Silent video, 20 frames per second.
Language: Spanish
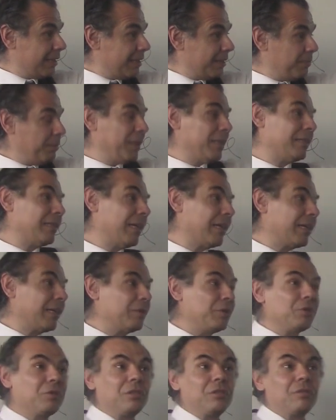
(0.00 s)
Mientras que
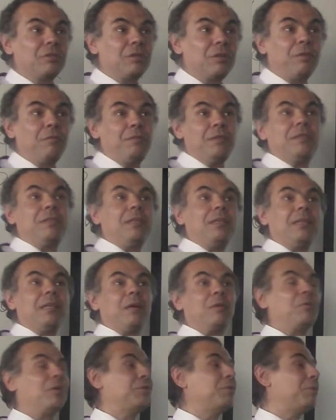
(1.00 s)
en otras
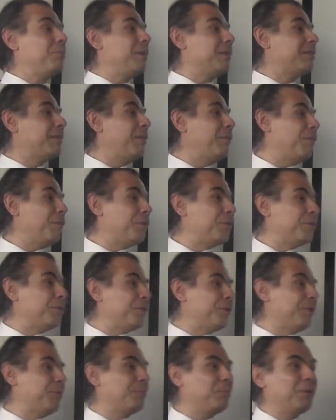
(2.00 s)
oficinas, cuanto más al
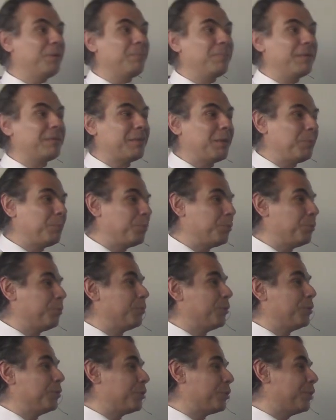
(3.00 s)
fondo, después de pasar por un
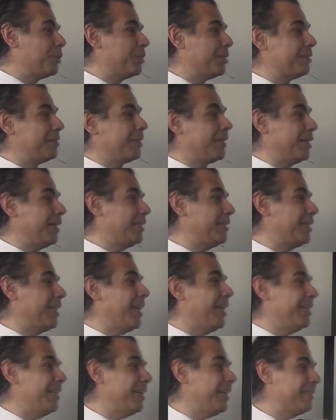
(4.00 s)
montón de
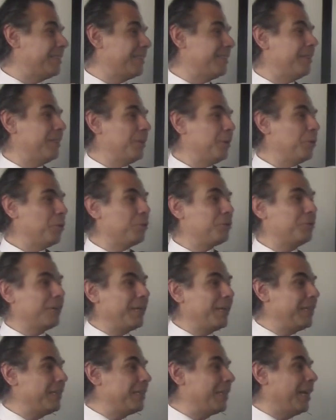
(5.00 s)
secretarias o
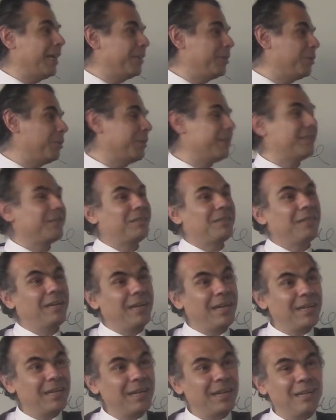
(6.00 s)
secretarios, vas a
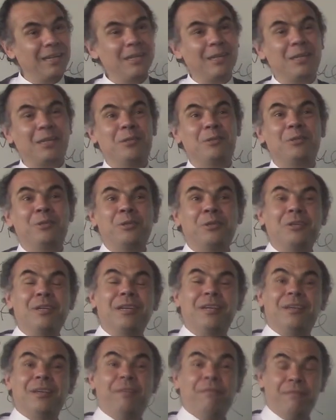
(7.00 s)
llegar al escritorio de
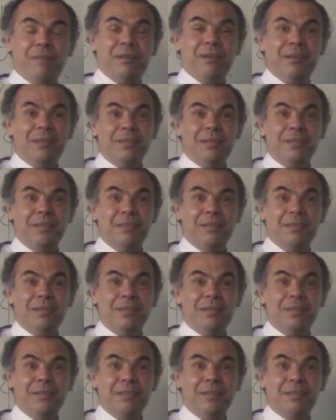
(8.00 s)
jefe.